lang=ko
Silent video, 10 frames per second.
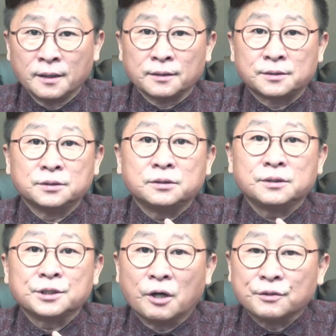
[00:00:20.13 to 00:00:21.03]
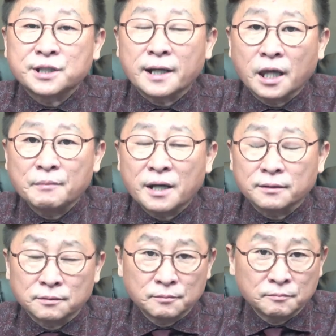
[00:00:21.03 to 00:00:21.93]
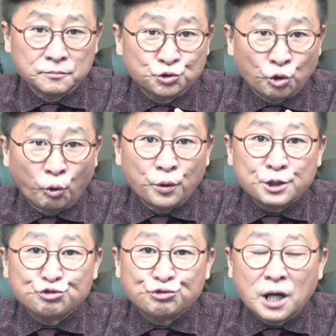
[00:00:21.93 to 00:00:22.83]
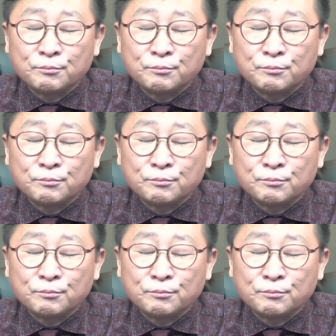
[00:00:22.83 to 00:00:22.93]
그 영상에만 조회수가